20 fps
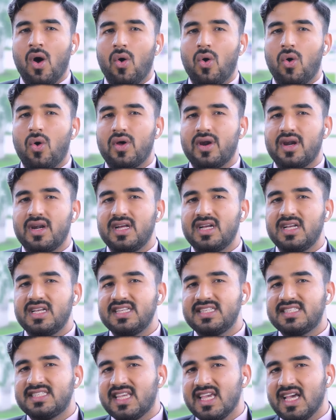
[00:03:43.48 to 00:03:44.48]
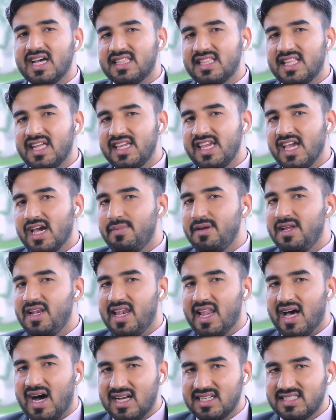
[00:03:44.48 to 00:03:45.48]
और इसके अंदर ये अभी
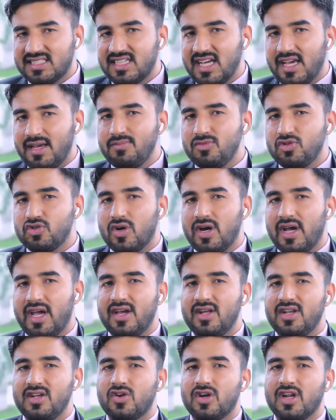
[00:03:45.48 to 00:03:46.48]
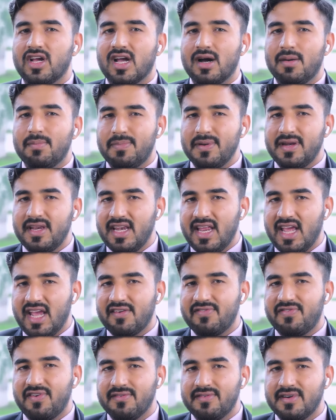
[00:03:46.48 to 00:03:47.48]
लास्ट टाइम जो है इन्होंने कंपनी ने
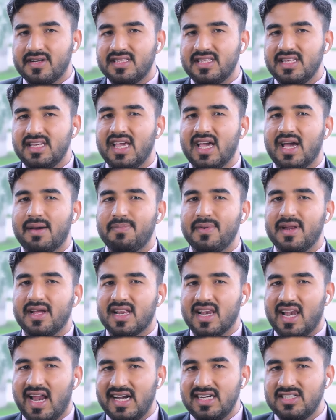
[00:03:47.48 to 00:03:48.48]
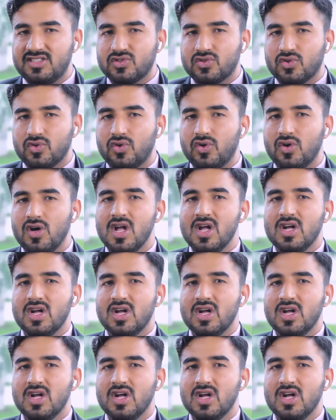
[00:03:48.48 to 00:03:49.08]
एक फेवर दी है अपने क्लाइंट्स को